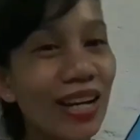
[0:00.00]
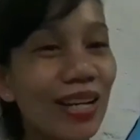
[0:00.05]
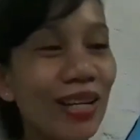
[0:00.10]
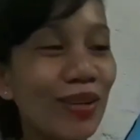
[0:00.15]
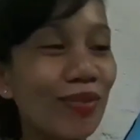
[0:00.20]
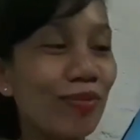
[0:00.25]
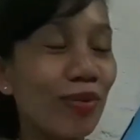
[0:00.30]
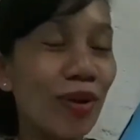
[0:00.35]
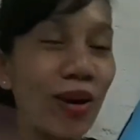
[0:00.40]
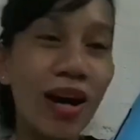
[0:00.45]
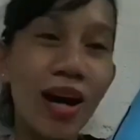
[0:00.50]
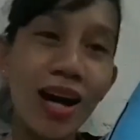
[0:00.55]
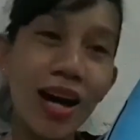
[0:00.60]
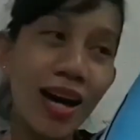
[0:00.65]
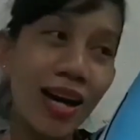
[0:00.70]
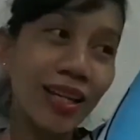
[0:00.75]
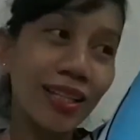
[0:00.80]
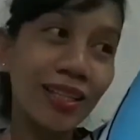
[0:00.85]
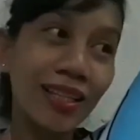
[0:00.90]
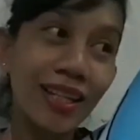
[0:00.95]
Sana po
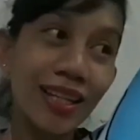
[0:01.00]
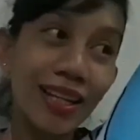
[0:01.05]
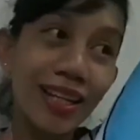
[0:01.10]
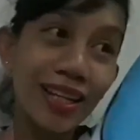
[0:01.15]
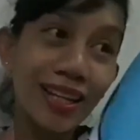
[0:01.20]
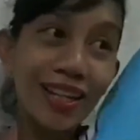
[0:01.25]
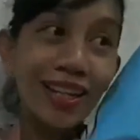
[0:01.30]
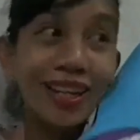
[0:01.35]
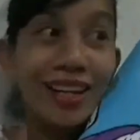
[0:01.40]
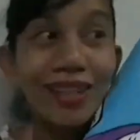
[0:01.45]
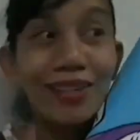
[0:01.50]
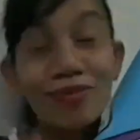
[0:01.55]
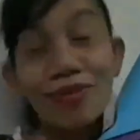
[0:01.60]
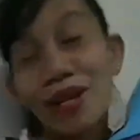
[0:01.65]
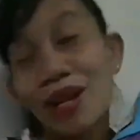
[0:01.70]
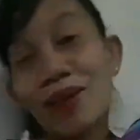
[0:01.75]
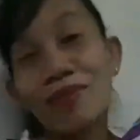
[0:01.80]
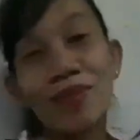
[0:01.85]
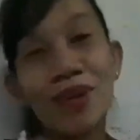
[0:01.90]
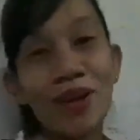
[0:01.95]
ay
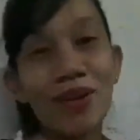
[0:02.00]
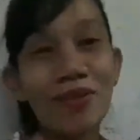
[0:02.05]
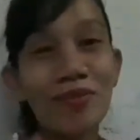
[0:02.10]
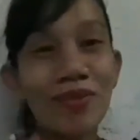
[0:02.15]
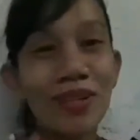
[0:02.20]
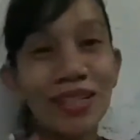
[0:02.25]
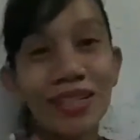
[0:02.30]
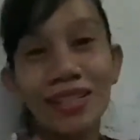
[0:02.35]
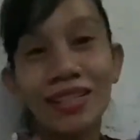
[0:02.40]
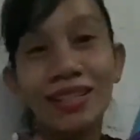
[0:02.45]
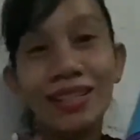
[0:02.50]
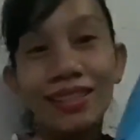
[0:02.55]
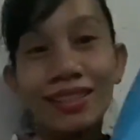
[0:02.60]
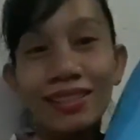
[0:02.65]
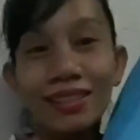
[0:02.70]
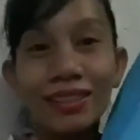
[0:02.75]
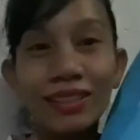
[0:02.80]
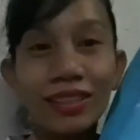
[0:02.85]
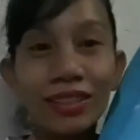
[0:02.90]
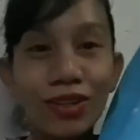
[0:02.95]
marami akong maging
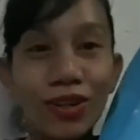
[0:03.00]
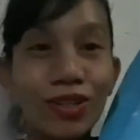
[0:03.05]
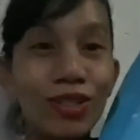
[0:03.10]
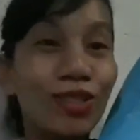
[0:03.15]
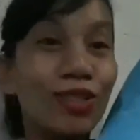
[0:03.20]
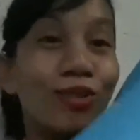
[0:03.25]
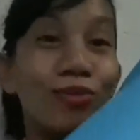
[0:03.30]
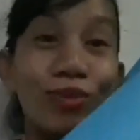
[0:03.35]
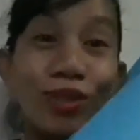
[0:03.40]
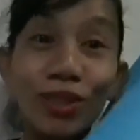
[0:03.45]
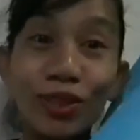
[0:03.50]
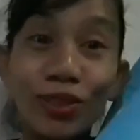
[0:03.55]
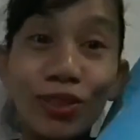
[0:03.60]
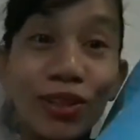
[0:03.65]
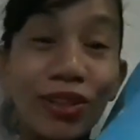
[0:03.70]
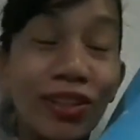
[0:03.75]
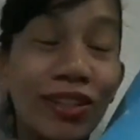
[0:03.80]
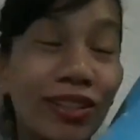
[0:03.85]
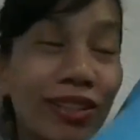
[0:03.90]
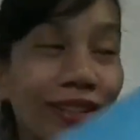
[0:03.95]
customer
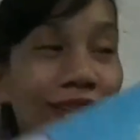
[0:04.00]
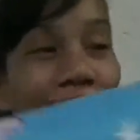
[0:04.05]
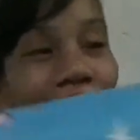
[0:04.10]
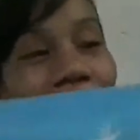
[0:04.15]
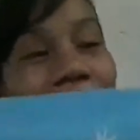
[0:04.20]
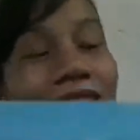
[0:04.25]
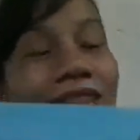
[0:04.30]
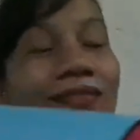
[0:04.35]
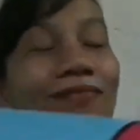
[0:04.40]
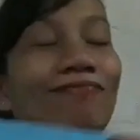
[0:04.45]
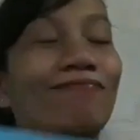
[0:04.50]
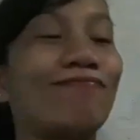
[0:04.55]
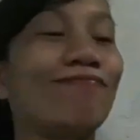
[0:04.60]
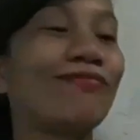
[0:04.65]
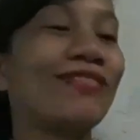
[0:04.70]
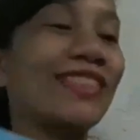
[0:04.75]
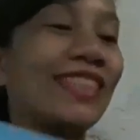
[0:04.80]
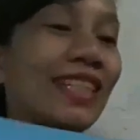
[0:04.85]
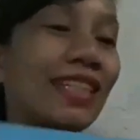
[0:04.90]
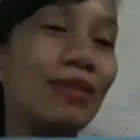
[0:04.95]
doon.
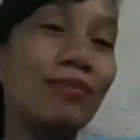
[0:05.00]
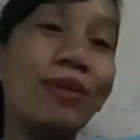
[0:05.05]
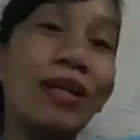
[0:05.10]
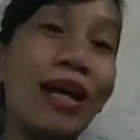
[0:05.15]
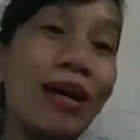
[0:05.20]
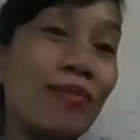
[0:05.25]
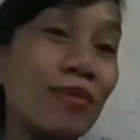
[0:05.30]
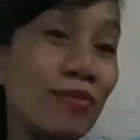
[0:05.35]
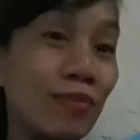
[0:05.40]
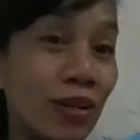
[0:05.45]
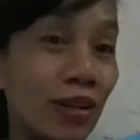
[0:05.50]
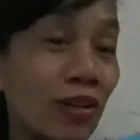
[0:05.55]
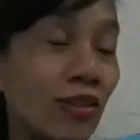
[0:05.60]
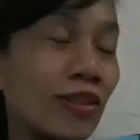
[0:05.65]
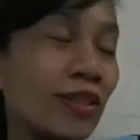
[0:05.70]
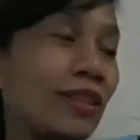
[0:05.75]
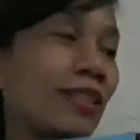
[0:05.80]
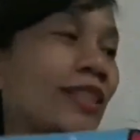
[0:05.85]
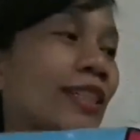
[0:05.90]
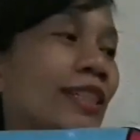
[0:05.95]
maraming
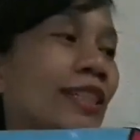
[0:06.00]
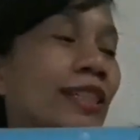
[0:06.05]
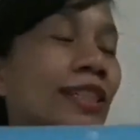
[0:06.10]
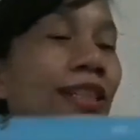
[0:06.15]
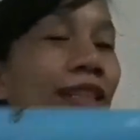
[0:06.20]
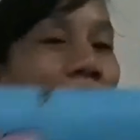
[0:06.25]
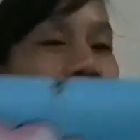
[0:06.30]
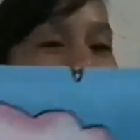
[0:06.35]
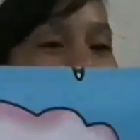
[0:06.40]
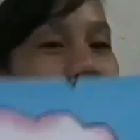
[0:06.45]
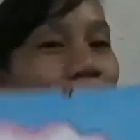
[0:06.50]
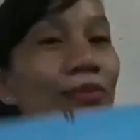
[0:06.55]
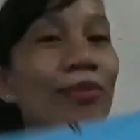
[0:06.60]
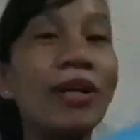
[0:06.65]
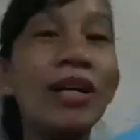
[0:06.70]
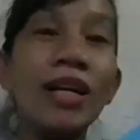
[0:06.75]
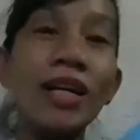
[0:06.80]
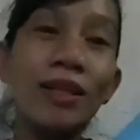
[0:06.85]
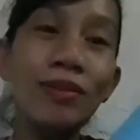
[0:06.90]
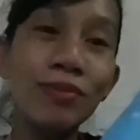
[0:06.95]
mag-order. Sa
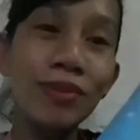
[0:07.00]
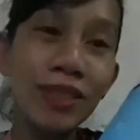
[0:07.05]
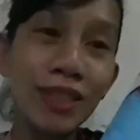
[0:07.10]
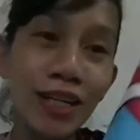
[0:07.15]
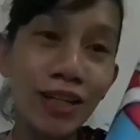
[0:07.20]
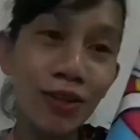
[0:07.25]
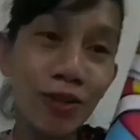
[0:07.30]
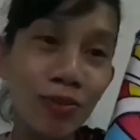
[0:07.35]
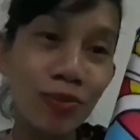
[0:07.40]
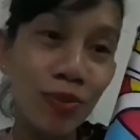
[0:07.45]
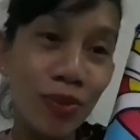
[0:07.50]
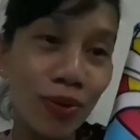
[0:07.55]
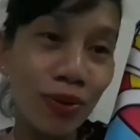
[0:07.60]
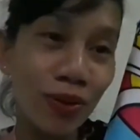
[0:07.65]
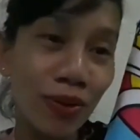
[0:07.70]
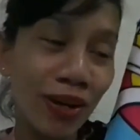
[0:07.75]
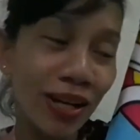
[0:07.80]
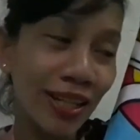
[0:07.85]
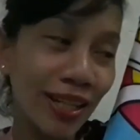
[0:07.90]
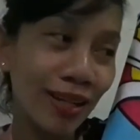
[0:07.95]
mga kaibigan ko po,
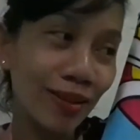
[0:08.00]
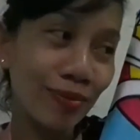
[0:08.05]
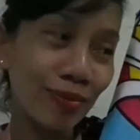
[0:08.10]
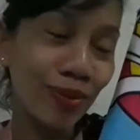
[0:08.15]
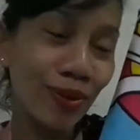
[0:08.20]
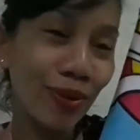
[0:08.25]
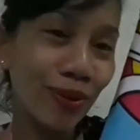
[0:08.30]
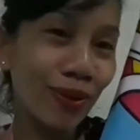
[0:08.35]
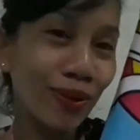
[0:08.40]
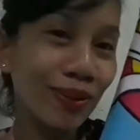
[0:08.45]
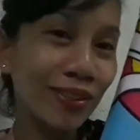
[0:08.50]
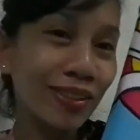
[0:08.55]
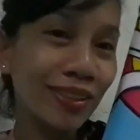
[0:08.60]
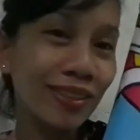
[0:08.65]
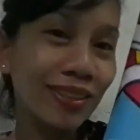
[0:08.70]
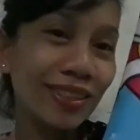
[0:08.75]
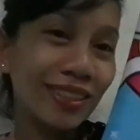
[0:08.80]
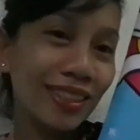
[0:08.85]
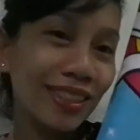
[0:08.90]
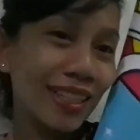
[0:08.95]
oh, ayan po, oh.
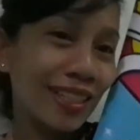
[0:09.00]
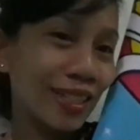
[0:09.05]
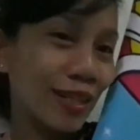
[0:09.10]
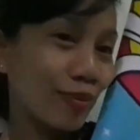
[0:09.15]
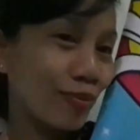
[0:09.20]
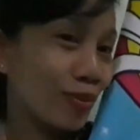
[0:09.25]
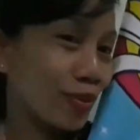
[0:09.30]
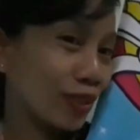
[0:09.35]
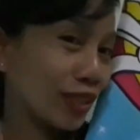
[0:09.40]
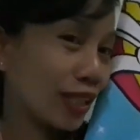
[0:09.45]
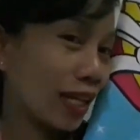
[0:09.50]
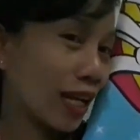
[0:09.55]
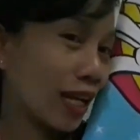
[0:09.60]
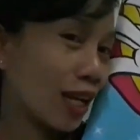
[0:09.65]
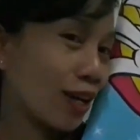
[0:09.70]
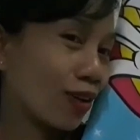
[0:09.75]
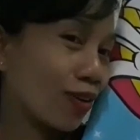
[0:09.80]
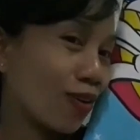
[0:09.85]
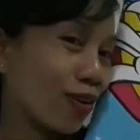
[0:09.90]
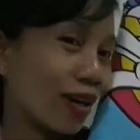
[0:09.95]
Ganda po yung
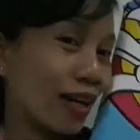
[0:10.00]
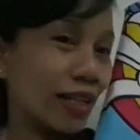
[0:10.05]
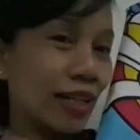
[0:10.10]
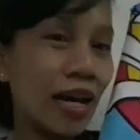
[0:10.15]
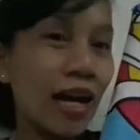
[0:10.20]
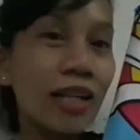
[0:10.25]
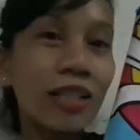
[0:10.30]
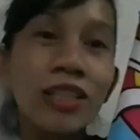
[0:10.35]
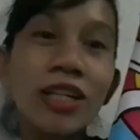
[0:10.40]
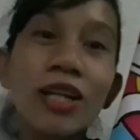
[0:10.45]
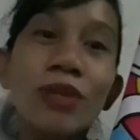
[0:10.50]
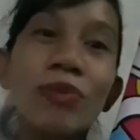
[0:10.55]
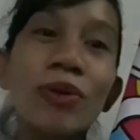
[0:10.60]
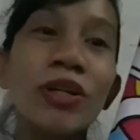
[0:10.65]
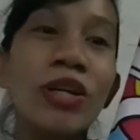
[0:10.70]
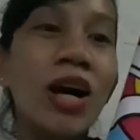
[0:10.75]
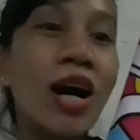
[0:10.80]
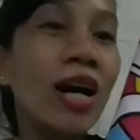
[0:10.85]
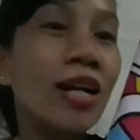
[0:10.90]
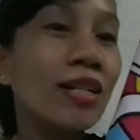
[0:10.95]
tela ko, Canadian,
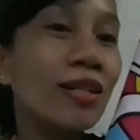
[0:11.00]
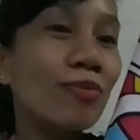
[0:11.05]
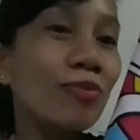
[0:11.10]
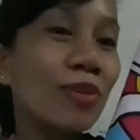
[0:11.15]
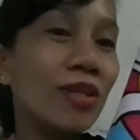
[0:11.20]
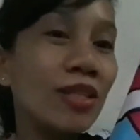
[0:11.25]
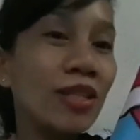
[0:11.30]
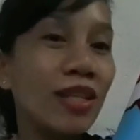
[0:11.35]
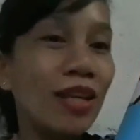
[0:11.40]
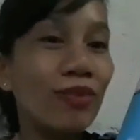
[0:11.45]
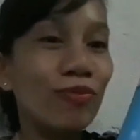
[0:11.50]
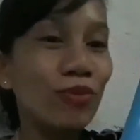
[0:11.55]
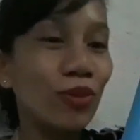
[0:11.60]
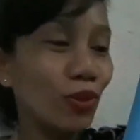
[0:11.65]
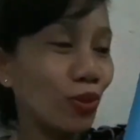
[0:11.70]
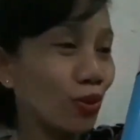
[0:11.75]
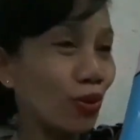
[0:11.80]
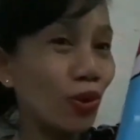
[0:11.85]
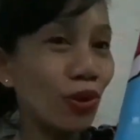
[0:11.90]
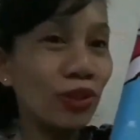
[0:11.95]
100%
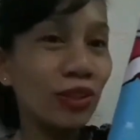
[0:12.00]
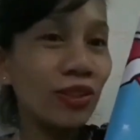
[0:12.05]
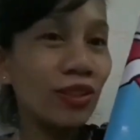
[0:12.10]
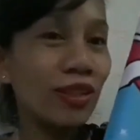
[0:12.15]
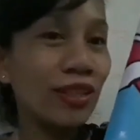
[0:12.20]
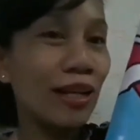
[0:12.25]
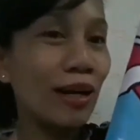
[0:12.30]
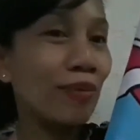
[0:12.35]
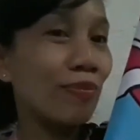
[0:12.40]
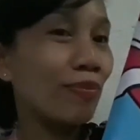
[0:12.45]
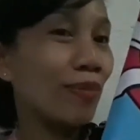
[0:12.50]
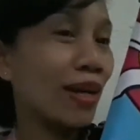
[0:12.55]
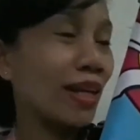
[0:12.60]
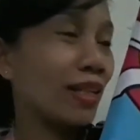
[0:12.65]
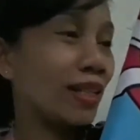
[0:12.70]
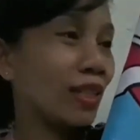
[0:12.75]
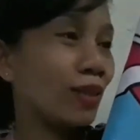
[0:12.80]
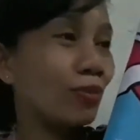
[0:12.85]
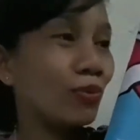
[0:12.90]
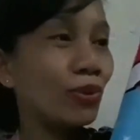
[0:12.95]
pure cotton,
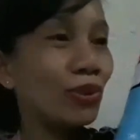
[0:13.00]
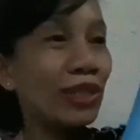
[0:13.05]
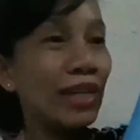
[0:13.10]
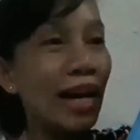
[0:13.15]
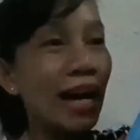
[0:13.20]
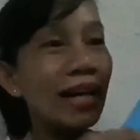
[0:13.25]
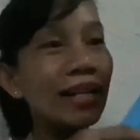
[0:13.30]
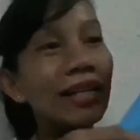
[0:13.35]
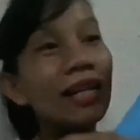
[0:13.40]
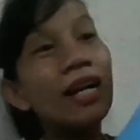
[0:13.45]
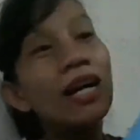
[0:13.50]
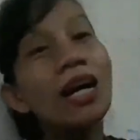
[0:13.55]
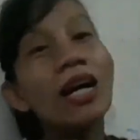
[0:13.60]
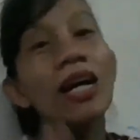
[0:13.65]
non-faded po yan.